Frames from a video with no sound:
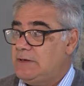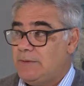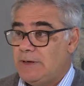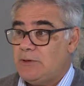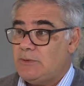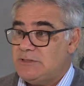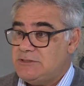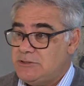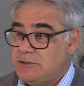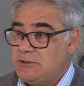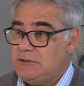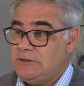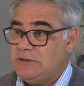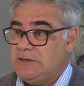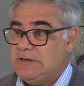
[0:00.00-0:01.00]

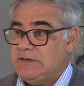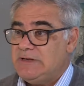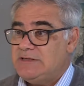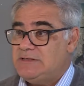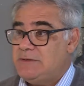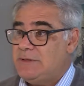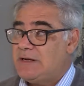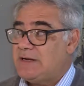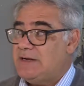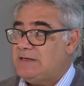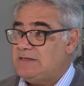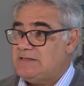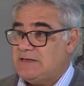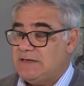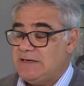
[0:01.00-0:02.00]
evacuación que se va a
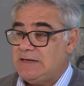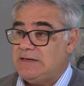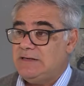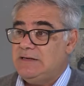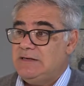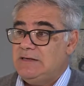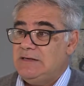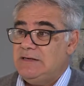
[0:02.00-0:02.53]
realizar